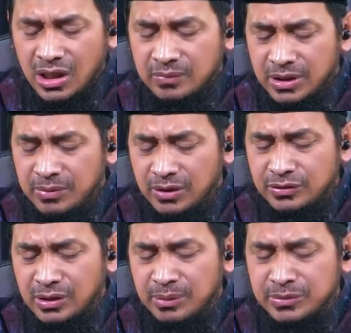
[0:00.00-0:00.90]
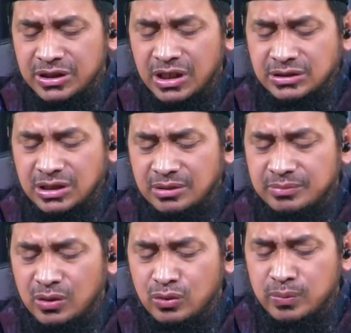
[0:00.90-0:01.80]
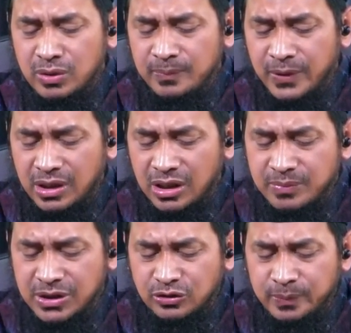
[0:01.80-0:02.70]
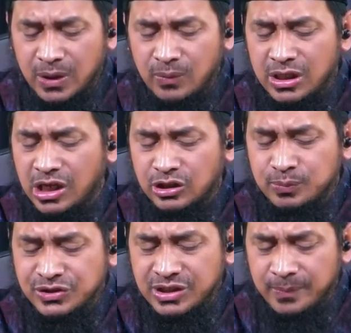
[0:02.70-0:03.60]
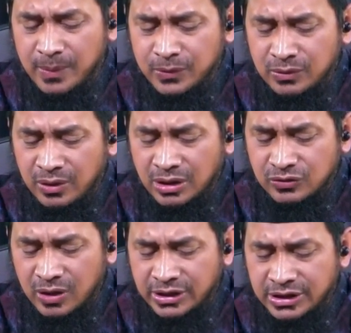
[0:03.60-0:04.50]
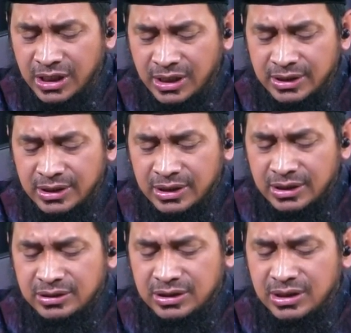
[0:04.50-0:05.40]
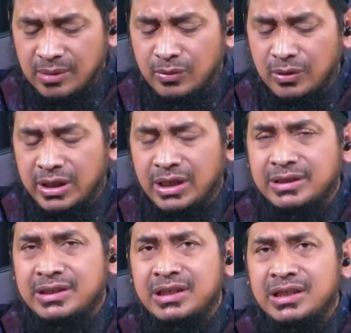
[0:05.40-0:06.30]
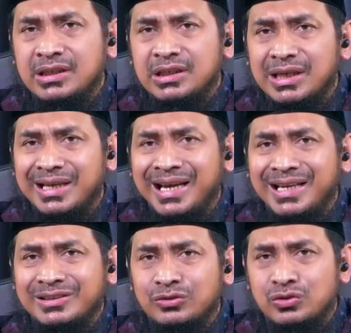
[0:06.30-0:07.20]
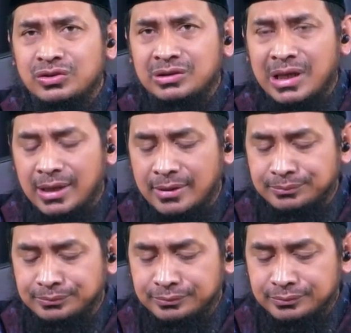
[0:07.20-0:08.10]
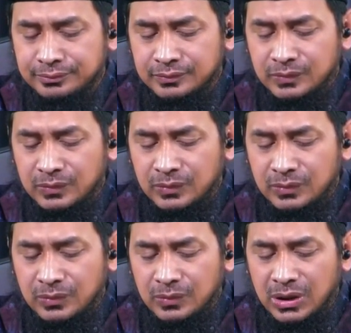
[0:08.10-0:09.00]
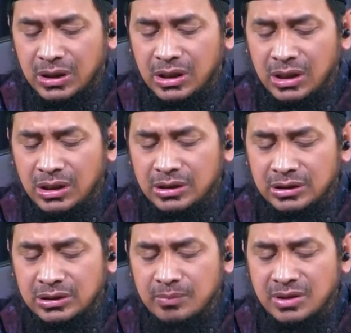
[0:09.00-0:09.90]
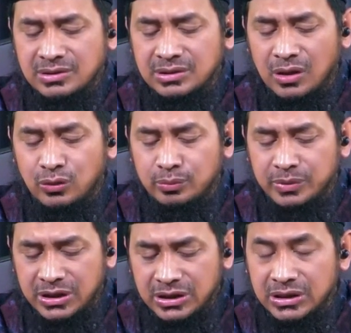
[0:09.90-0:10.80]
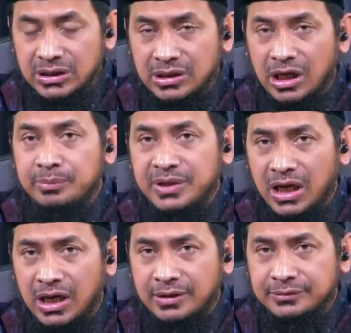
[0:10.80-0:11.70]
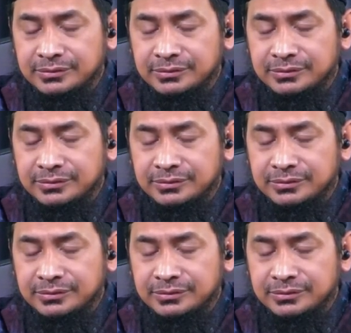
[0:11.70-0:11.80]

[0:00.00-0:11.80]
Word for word: Kemudian beliau juga menjelaskan bahwa kuburan para nabi atau para wali ataupun siapapun orang solehnya tidak boleh dilatus talam wala yatamassahu bihi uh, biha